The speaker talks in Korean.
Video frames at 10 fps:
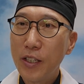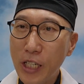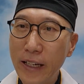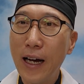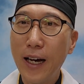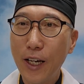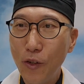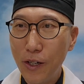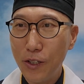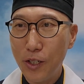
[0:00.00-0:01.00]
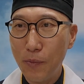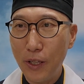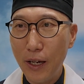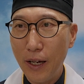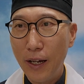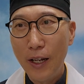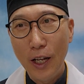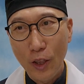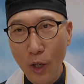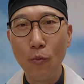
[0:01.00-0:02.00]
찬양하게 되는 것입니다.
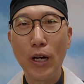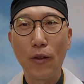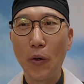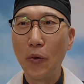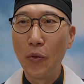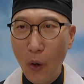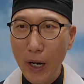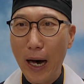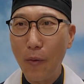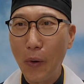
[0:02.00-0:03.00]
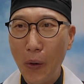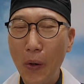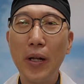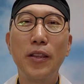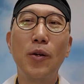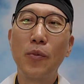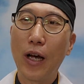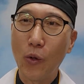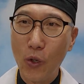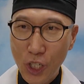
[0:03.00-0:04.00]
너무나도 놀라고
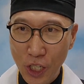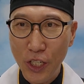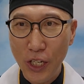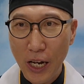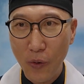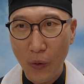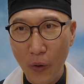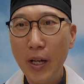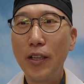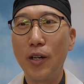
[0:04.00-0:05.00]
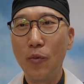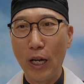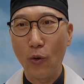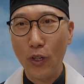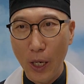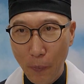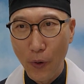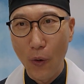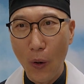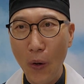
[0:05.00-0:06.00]
너무나도 신기하고 너무나도
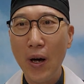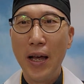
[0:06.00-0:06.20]
기쁘고